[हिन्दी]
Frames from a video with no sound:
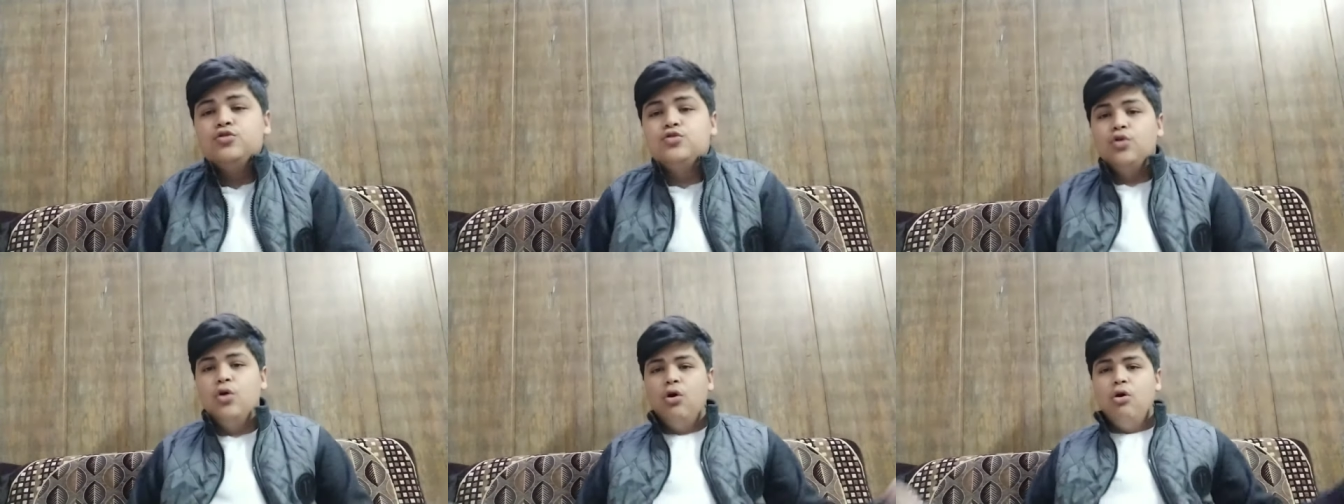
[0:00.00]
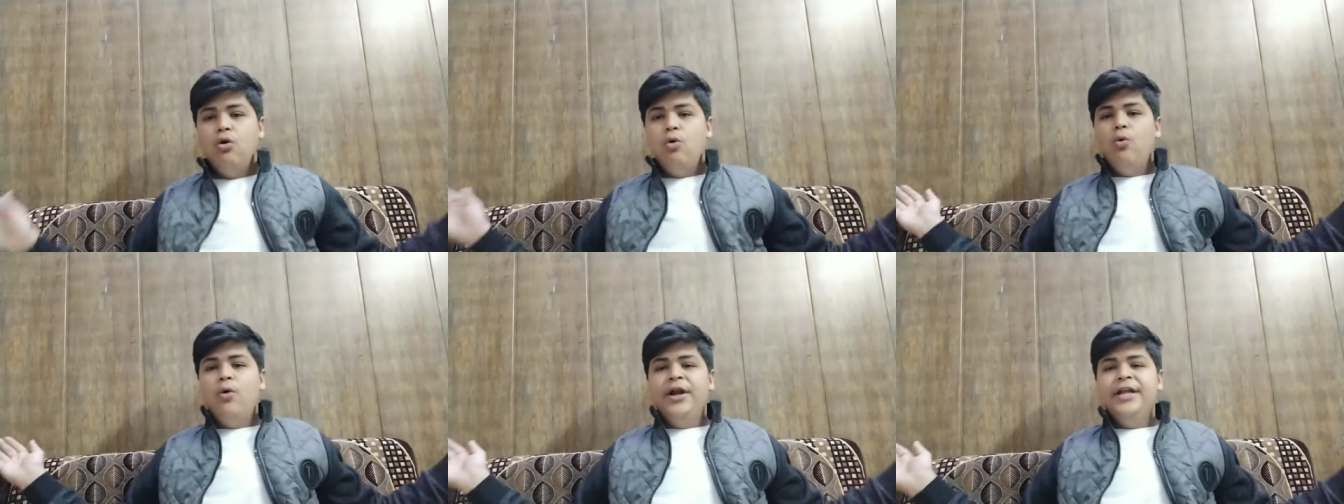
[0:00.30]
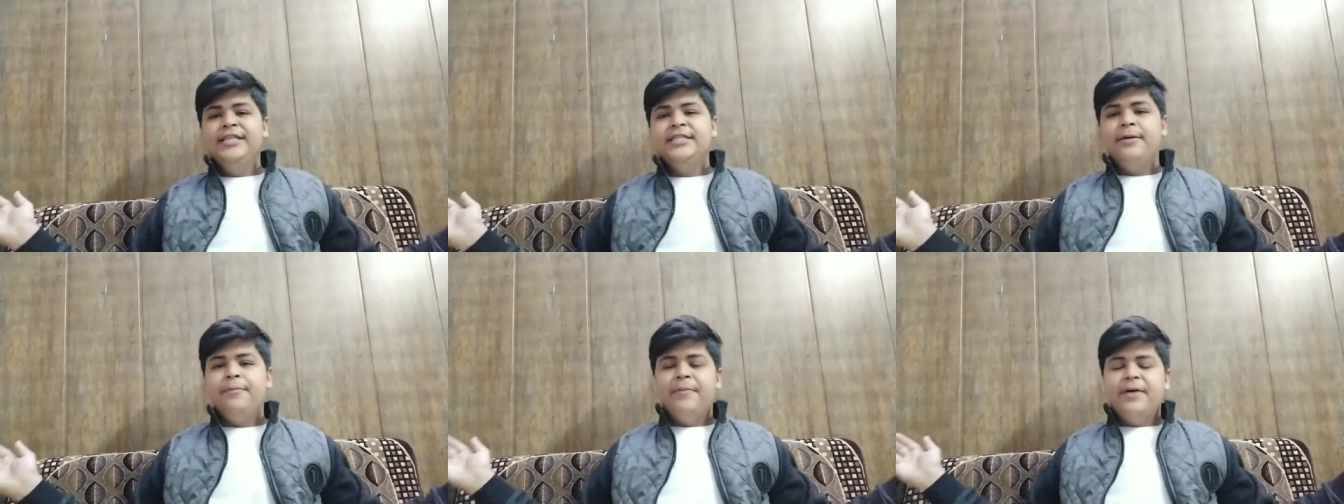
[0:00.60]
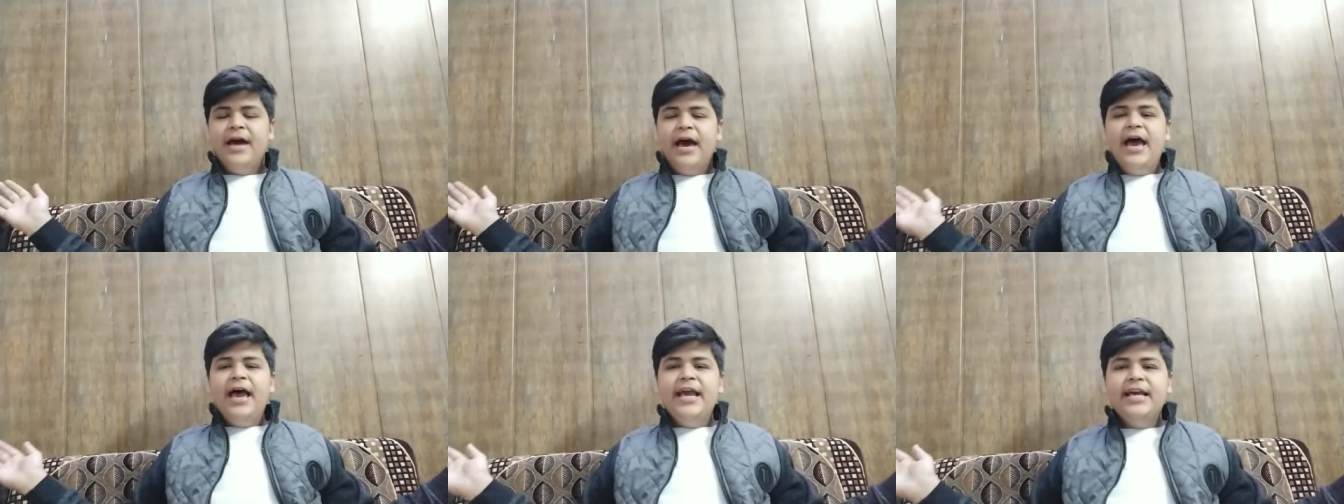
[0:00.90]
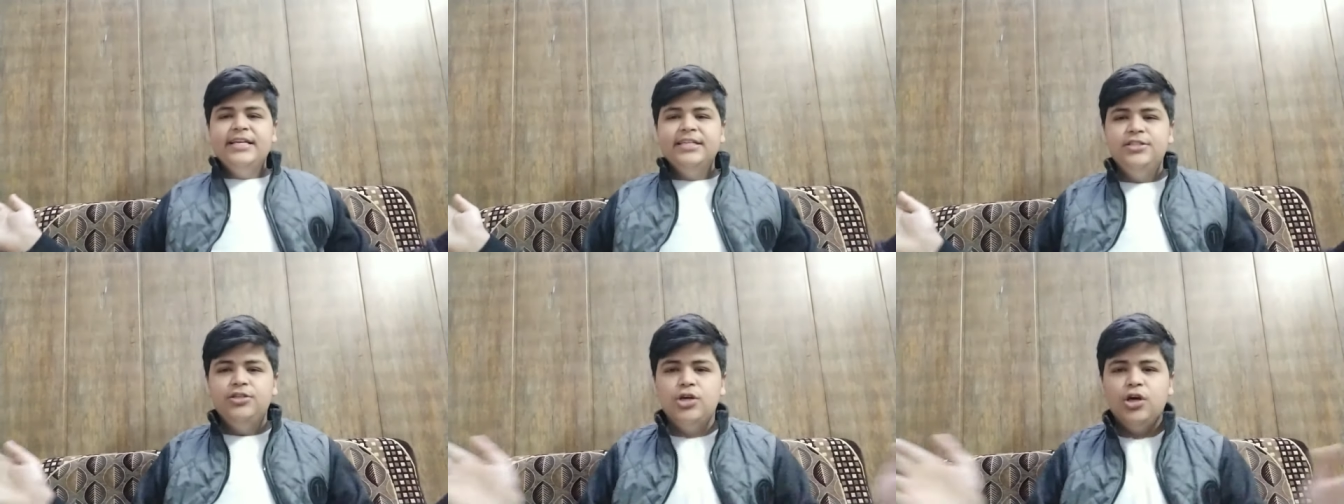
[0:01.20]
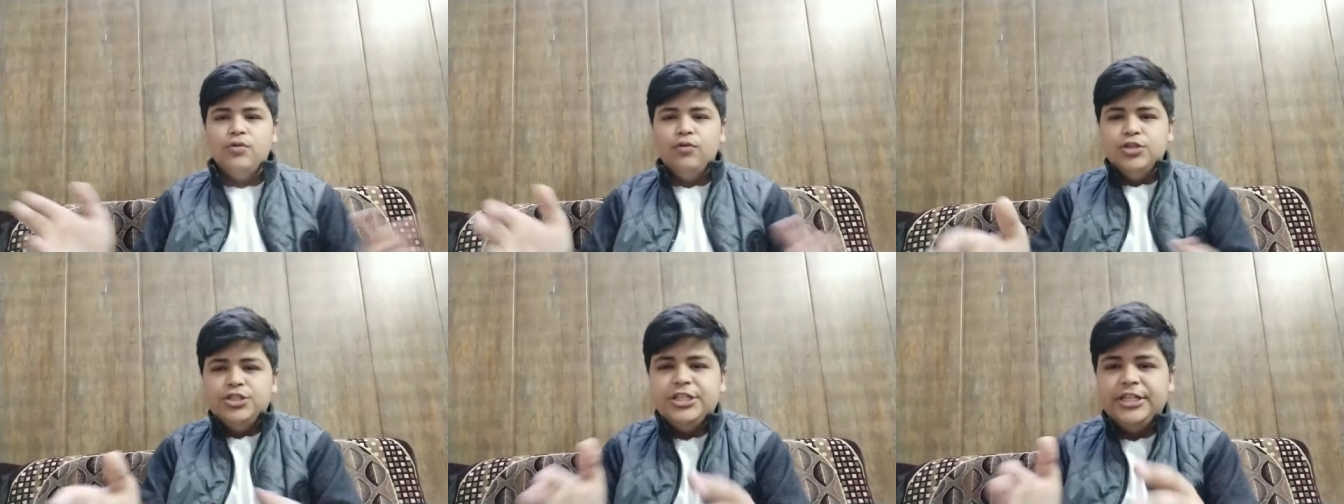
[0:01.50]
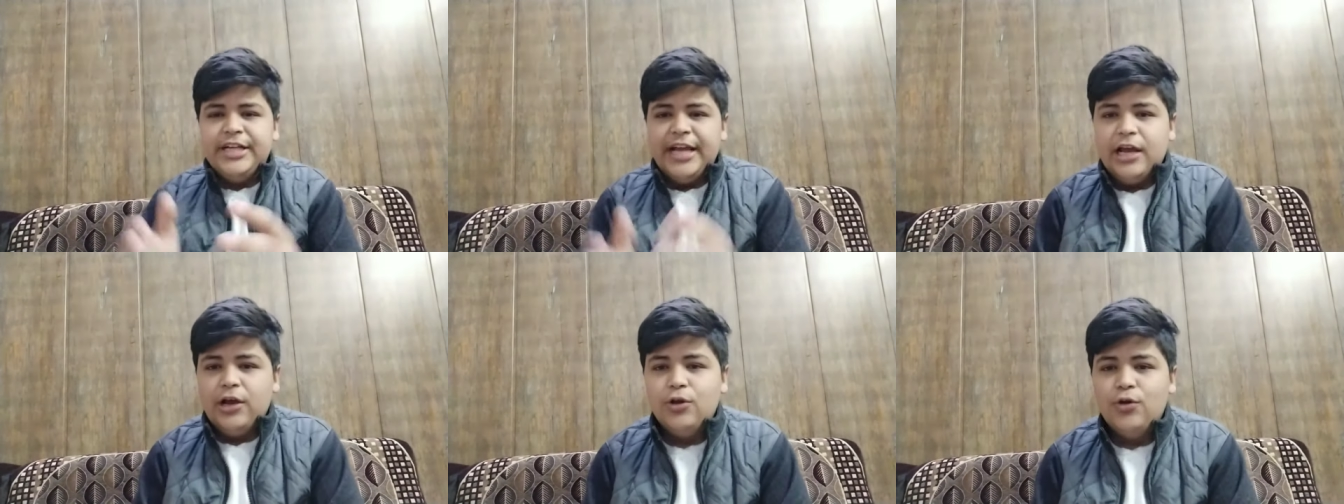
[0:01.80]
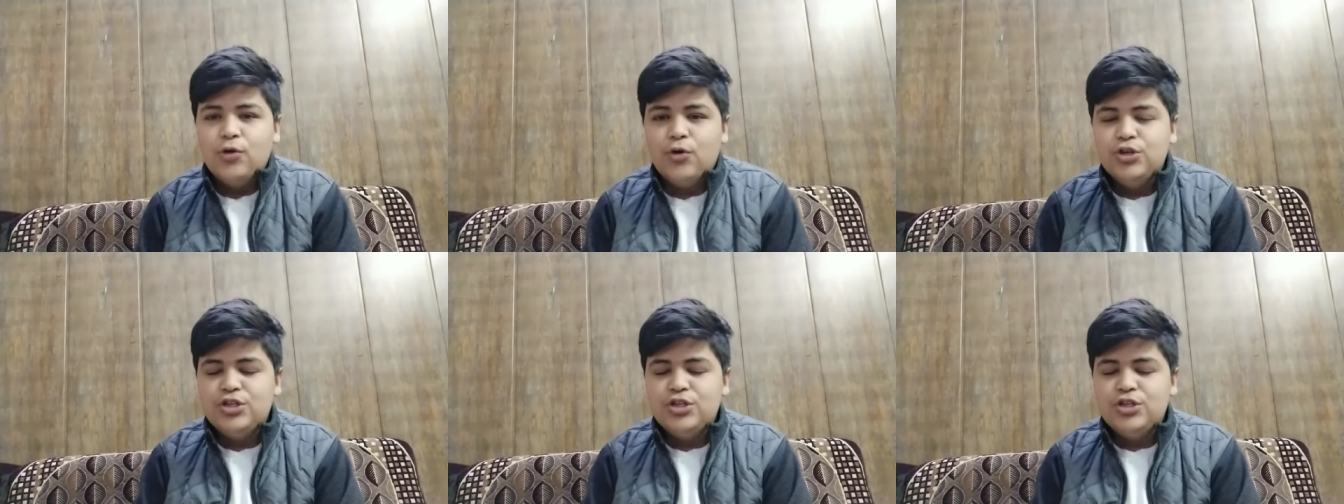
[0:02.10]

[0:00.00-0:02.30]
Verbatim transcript: सो वट इज अप गाइज यू आर वॉचिंग टेक गुरु